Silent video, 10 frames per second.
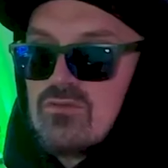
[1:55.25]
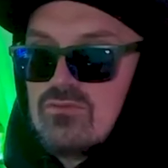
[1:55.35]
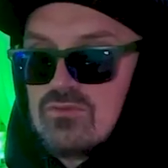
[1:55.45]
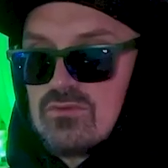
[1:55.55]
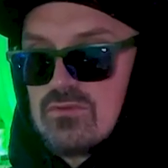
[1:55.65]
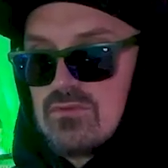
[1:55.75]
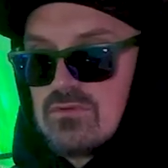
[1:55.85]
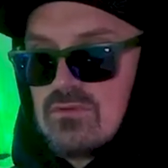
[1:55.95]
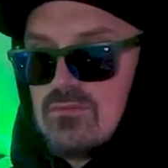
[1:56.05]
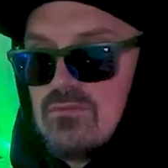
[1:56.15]
Вот
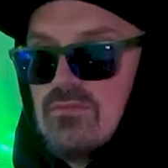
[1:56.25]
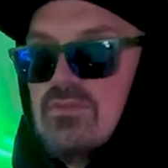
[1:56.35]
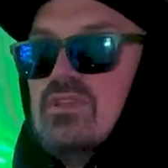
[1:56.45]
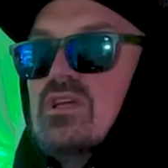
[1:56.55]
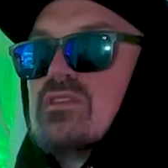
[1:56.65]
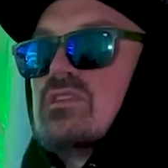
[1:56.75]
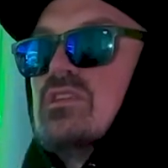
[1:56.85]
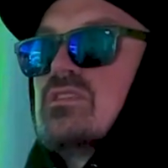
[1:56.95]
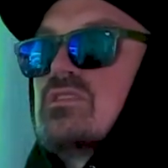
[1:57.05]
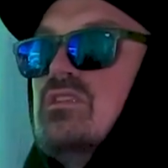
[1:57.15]
э, я с
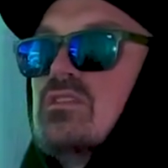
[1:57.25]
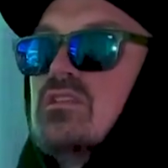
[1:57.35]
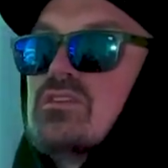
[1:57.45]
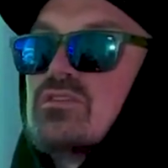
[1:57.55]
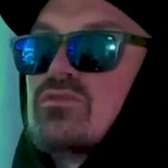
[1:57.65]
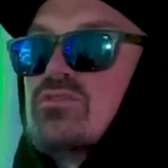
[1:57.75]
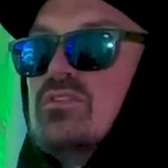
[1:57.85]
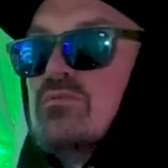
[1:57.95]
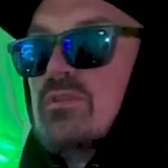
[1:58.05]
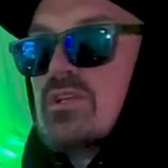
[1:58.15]
13 лет начал
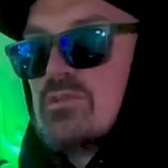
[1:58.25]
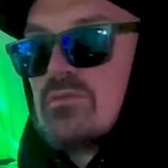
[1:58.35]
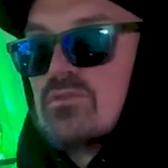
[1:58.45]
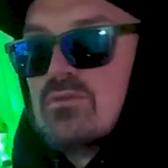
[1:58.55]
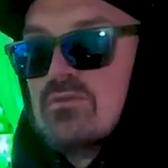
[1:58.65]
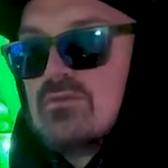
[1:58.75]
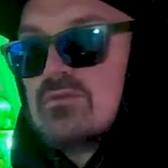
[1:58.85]
тусить по ночным клубам.